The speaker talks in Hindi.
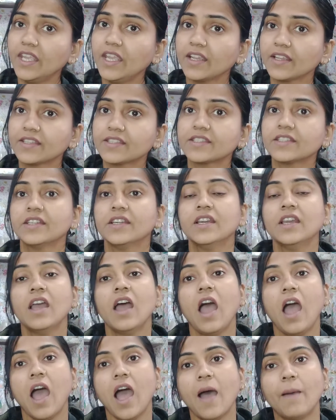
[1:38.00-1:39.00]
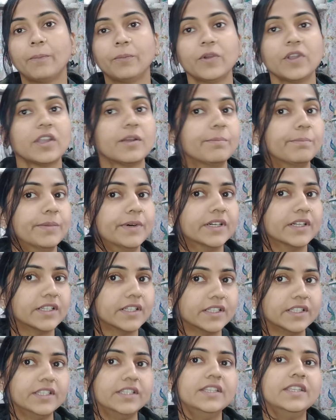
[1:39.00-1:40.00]
नेक्स्ट आपको एक
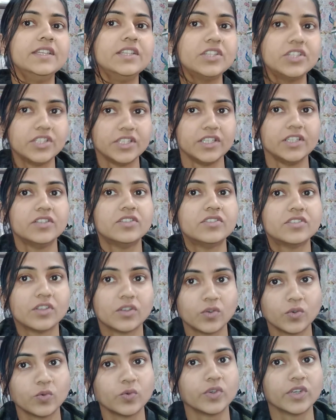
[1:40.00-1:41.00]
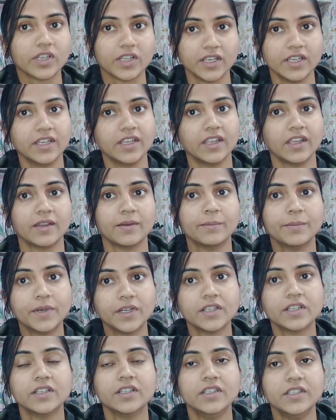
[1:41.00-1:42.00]
बर्गंडी शेड ज़रूर रखनी है
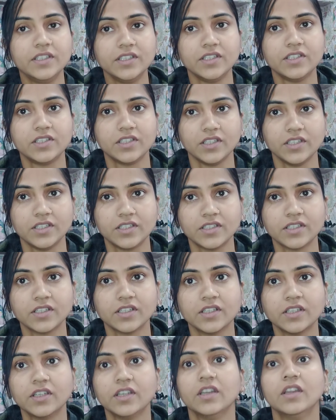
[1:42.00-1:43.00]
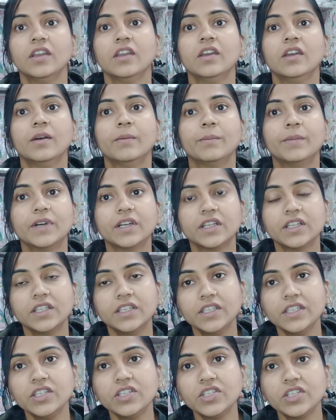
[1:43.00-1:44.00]
बर्गंडी शेड
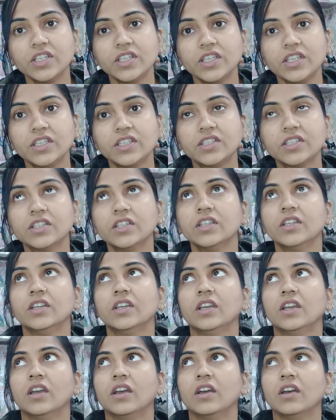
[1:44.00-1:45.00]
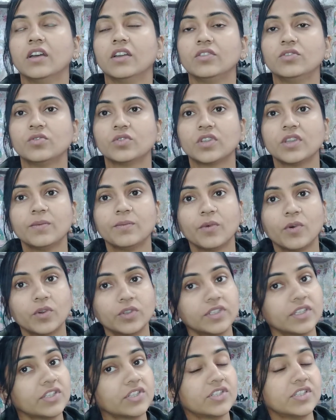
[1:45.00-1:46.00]
बर्गंडी शेड जो कि
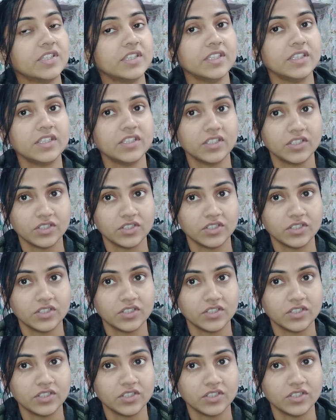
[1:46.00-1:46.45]
बहुत अच्छी